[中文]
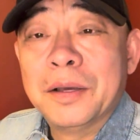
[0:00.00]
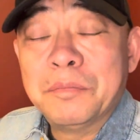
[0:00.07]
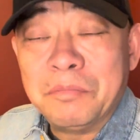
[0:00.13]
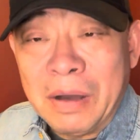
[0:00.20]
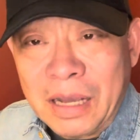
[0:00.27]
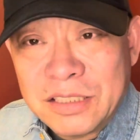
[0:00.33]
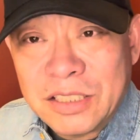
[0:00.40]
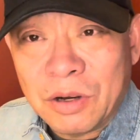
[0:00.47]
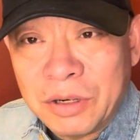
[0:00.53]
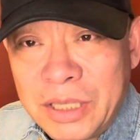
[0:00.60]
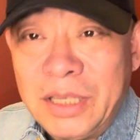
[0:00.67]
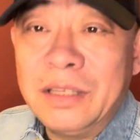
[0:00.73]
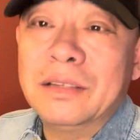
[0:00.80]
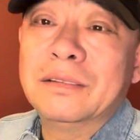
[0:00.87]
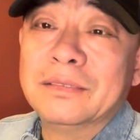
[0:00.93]
马小
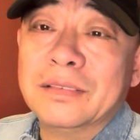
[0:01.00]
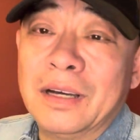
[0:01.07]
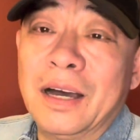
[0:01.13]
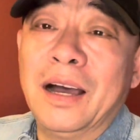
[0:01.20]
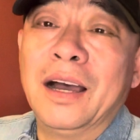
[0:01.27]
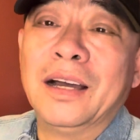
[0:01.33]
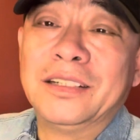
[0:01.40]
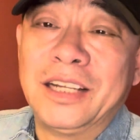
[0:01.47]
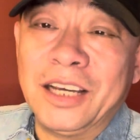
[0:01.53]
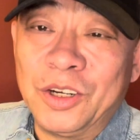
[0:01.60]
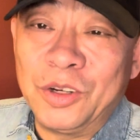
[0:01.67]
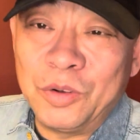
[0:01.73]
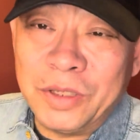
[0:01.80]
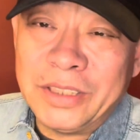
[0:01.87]
丽啊，这个罗